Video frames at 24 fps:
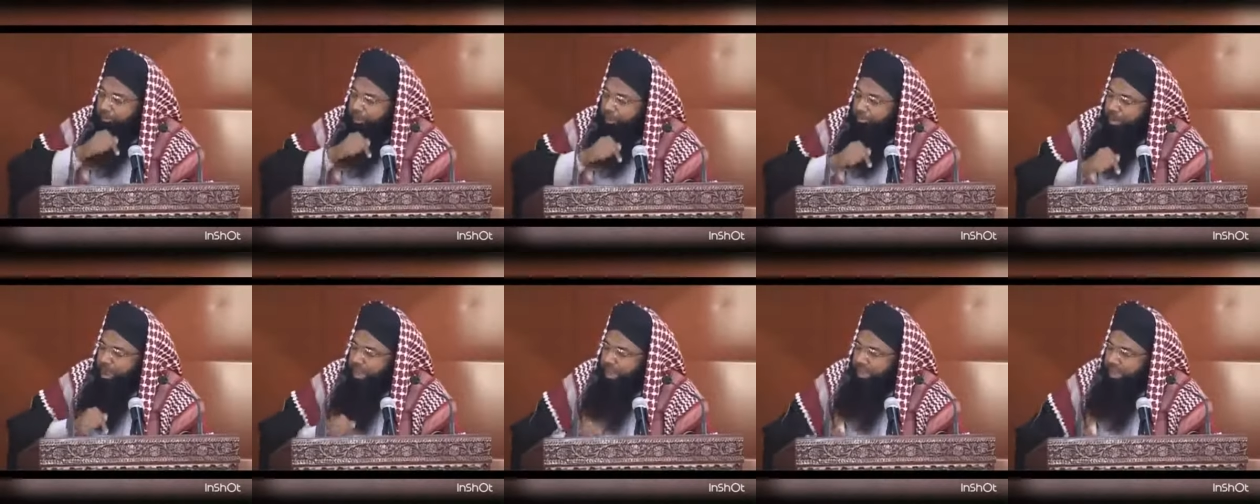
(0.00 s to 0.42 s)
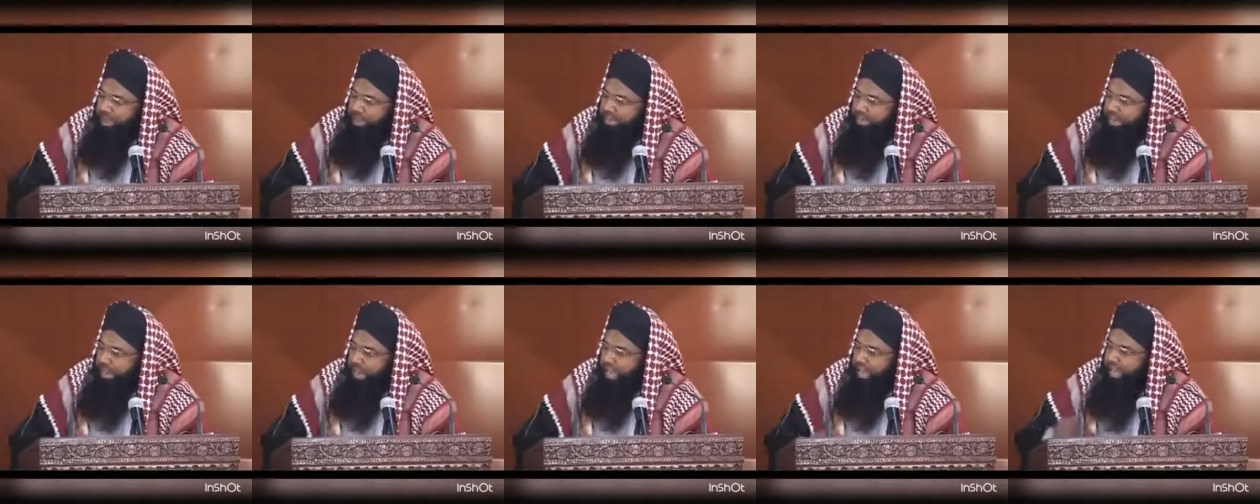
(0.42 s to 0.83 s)

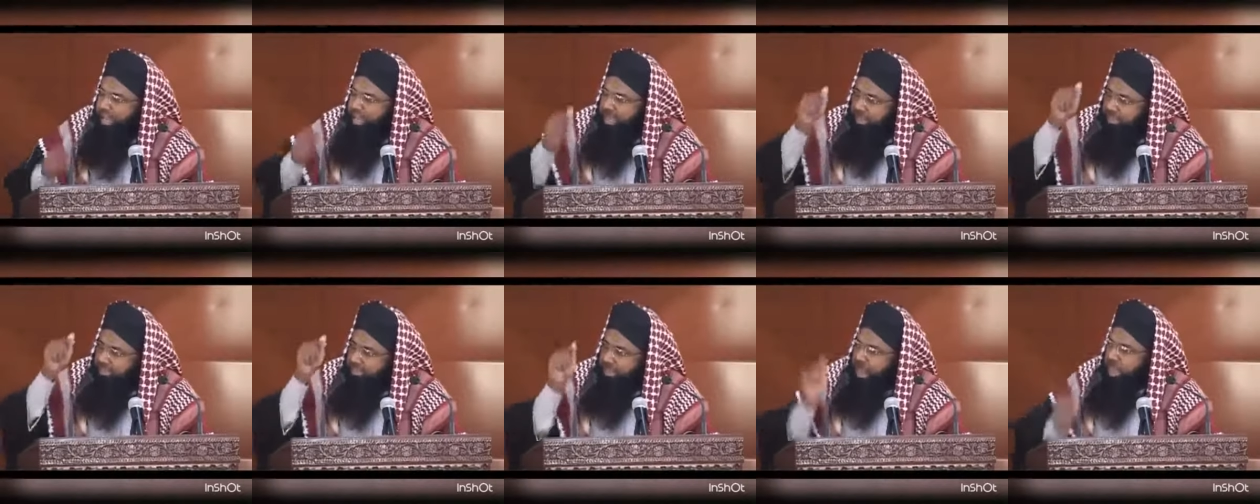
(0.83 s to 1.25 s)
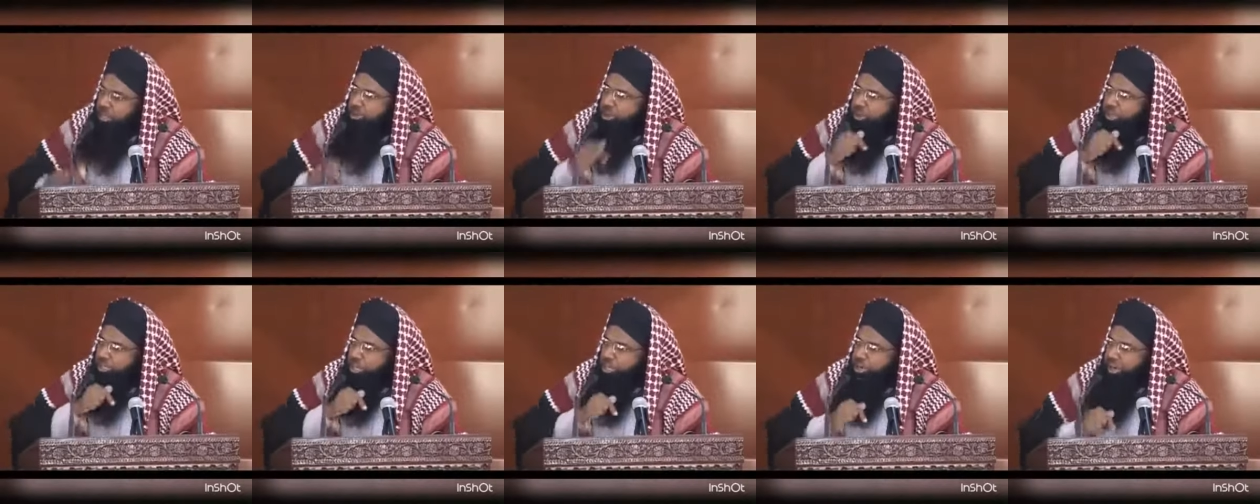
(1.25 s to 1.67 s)
பிரபாகரன் என்ற இந்த
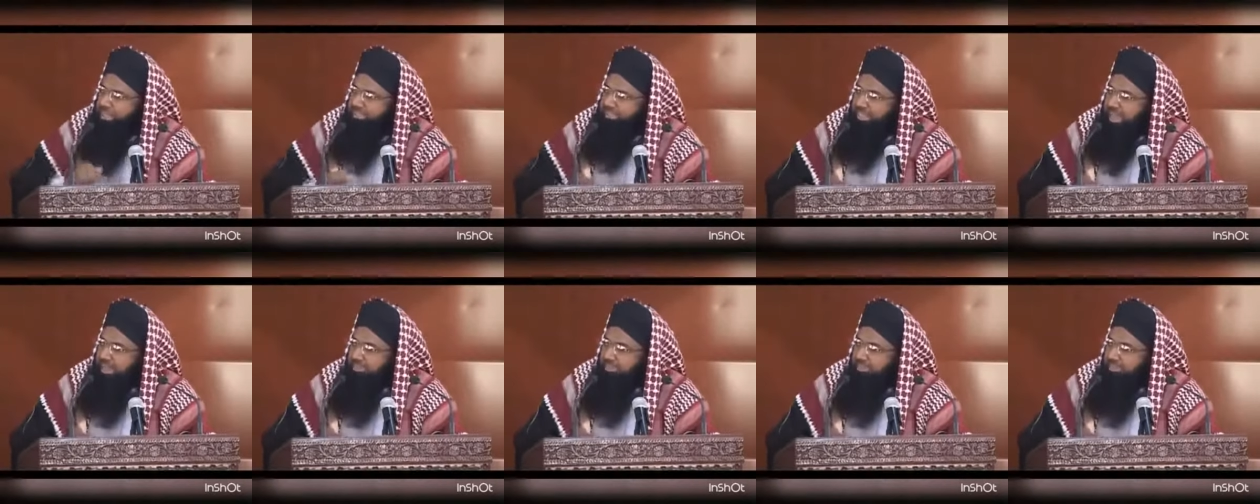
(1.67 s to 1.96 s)
அயோக்கியனுடைய